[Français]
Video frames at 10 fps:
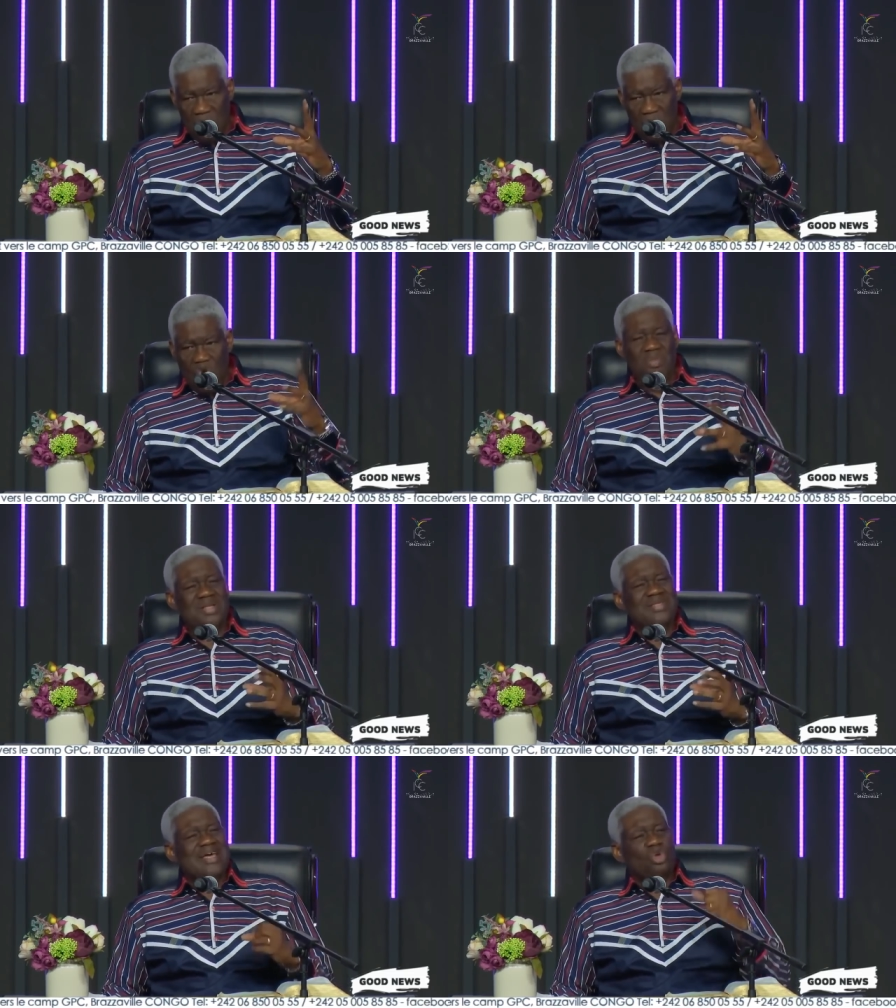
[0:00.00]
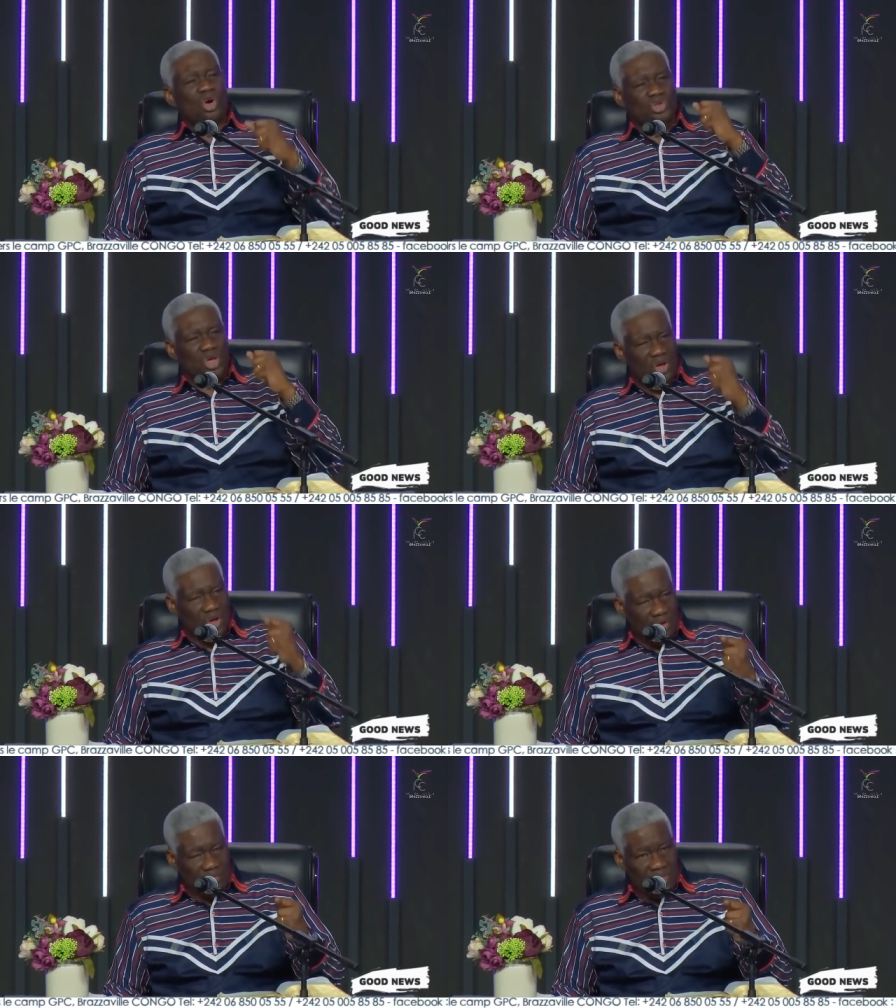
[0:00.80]
L'homme était
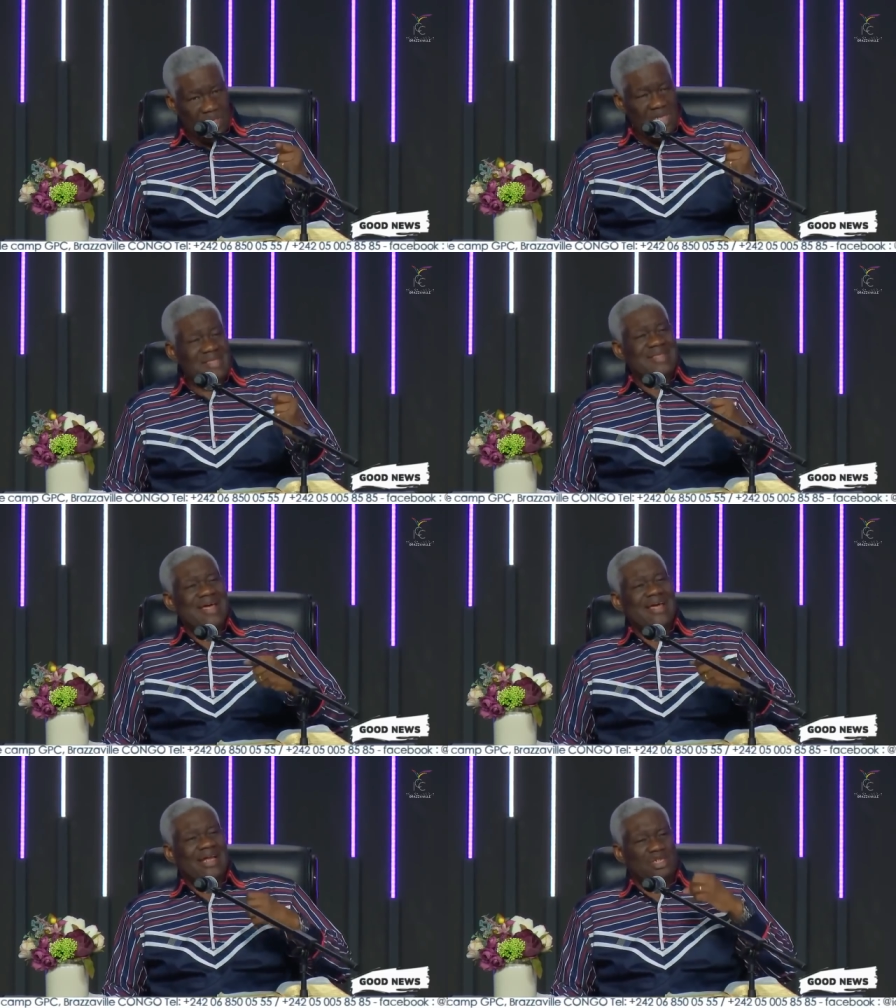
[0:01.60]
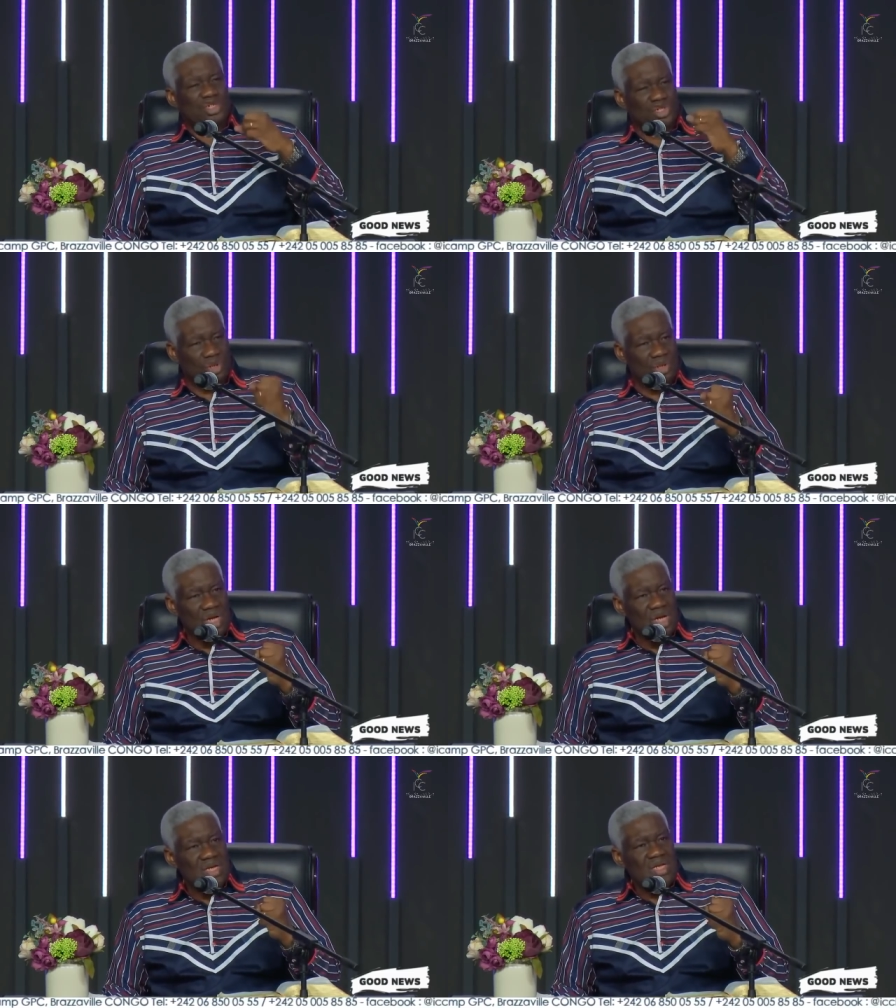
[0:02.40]
docteur, il était religieux,
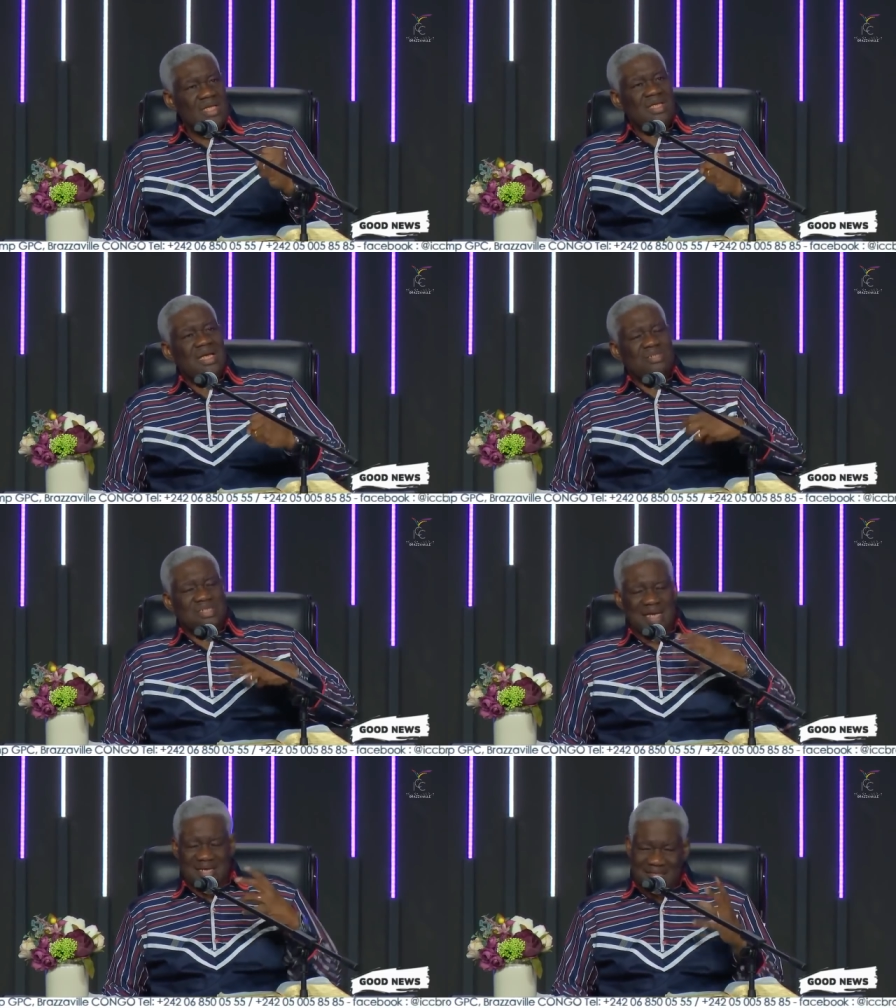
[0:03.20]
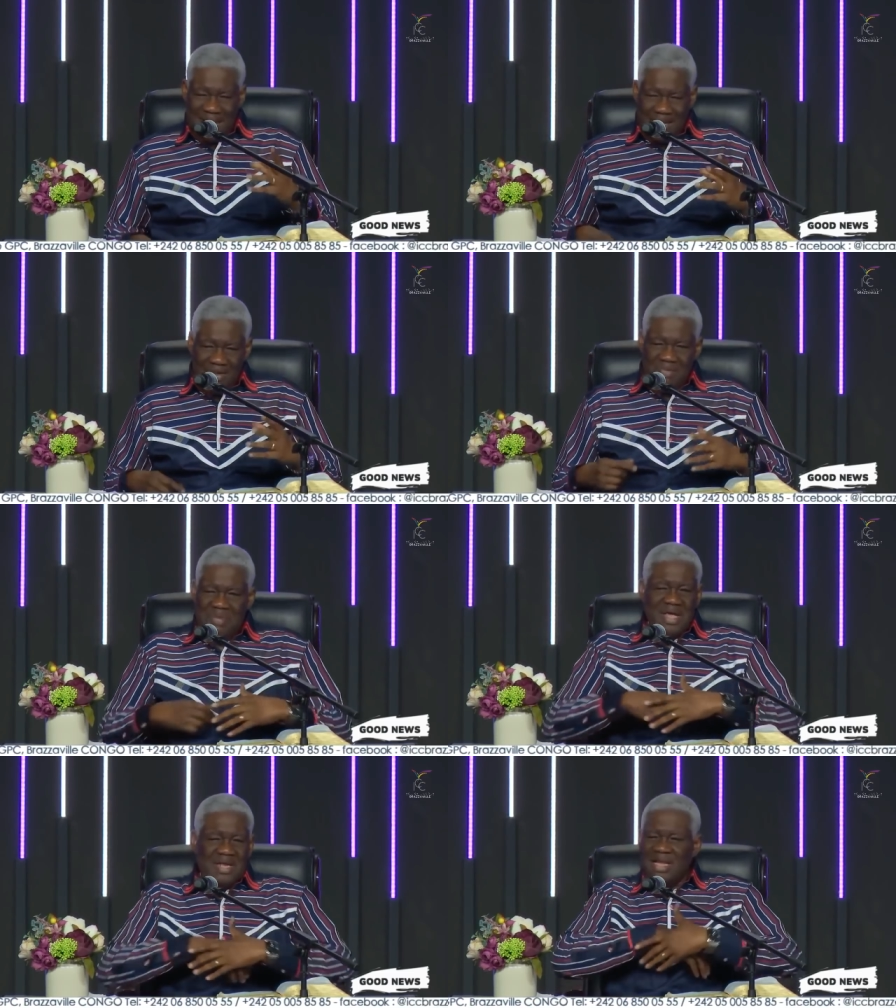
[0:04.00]
il était dans le Sanhédrin,
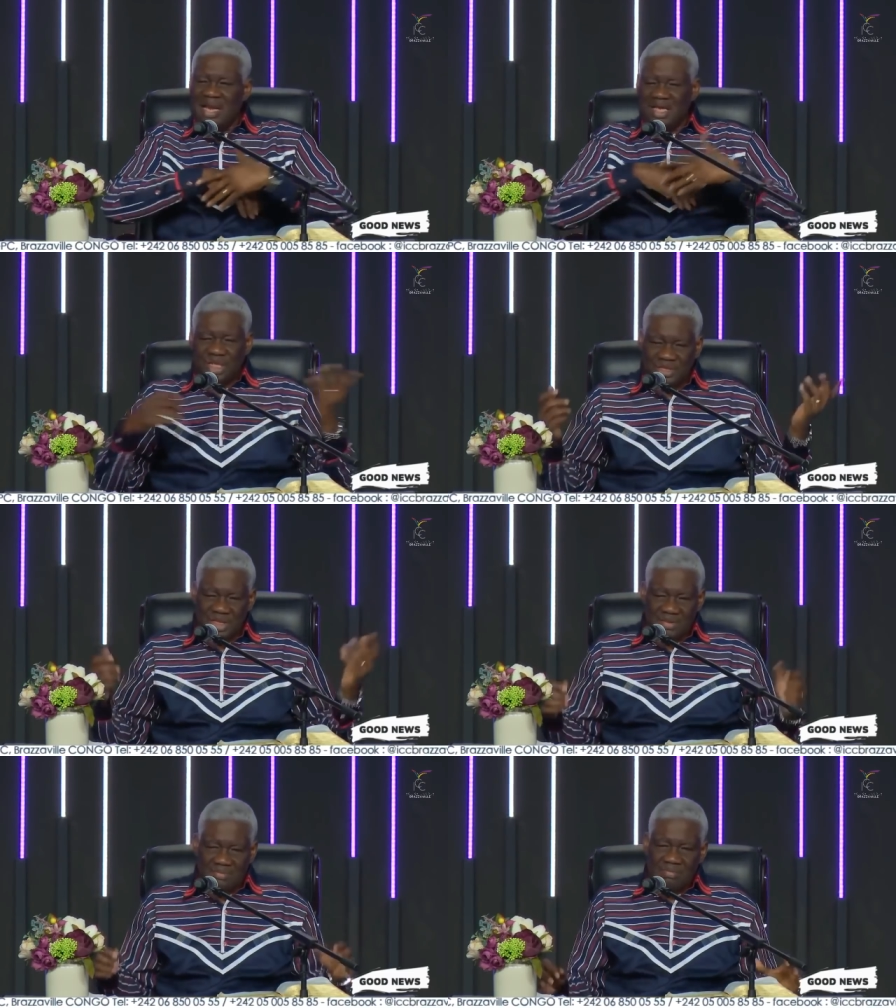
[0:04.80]
mais rien n'a changé.